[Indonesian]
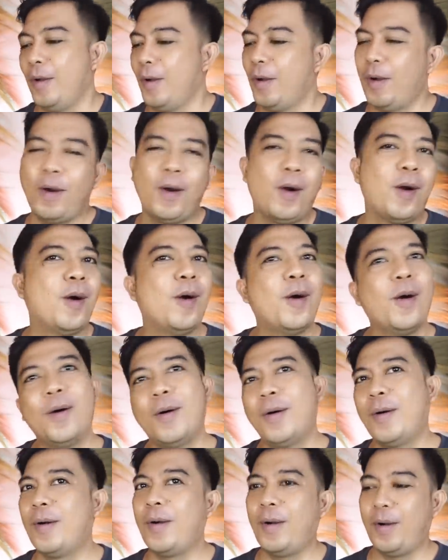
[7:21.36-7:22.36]

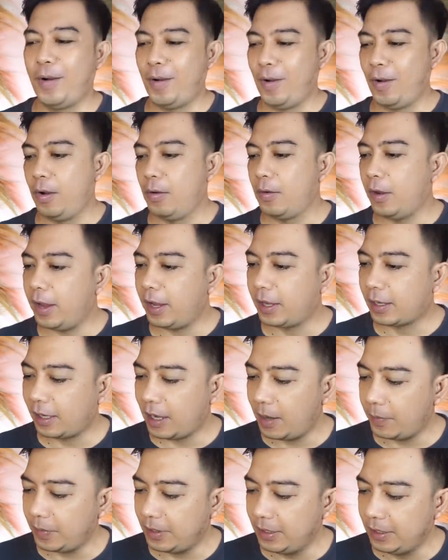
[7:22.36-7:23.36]
oh, oh, eh
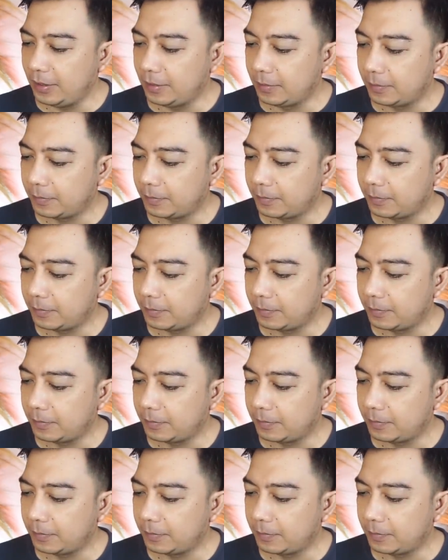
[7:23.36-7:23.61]
kenapa ini?